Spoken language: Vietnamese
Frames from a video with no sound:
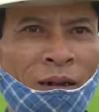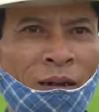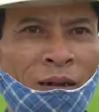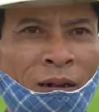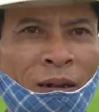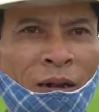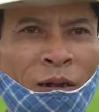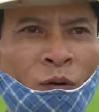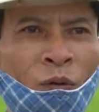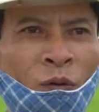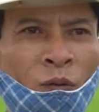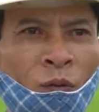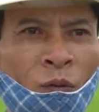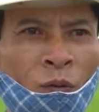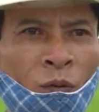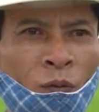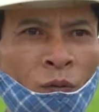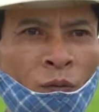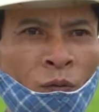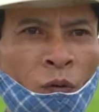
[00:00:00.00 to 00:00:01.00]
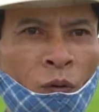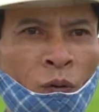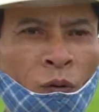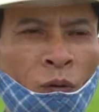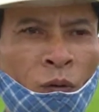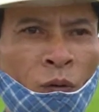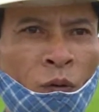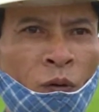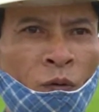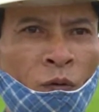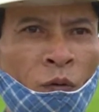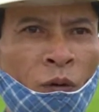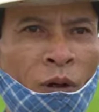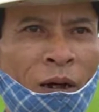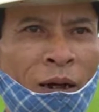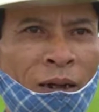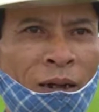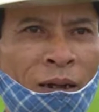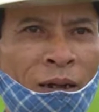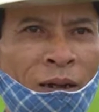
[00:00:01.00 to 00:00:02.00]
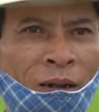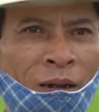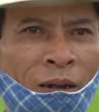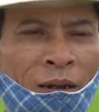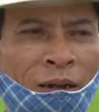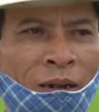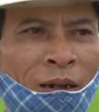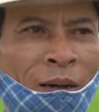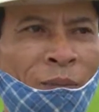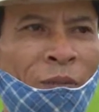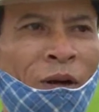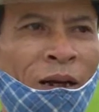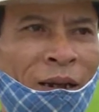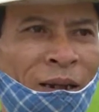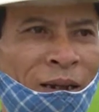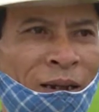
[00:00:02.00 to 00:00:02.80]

nhưng riêng thuốc phút này là chỉ là một lần.